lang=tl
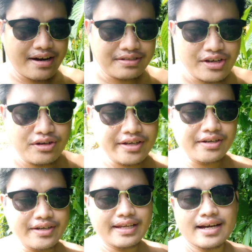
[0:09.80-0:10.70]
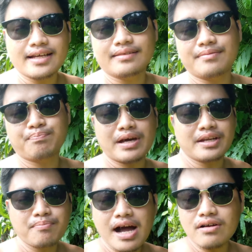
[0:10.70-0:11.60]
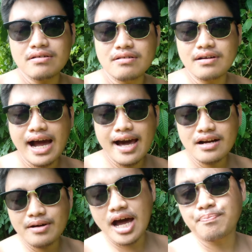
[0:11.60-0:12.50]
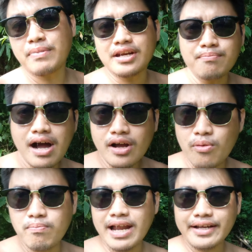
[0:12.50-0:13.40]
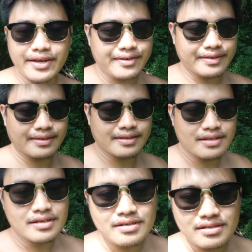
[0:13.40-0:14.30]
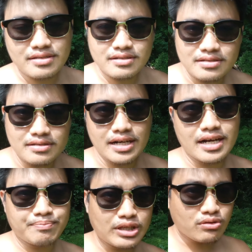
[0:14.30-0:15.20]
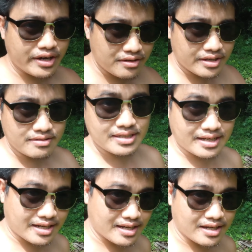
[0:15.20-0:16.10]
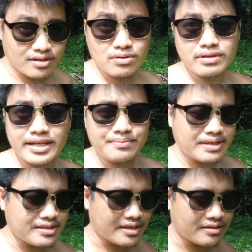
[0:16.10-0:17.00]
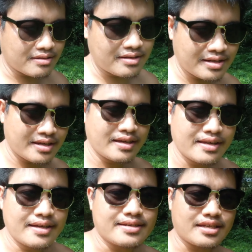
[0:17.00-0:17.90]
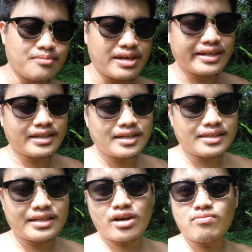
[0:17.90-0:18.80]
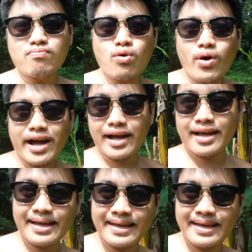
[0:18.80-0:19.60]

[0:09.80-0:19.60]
araw sa iyo ngayon at panibagong araw at panibagong vlog ngayon so a-update uh, ko kayo ngayon sa gulay ng pinsan ko kasi may nakikita na akong bunga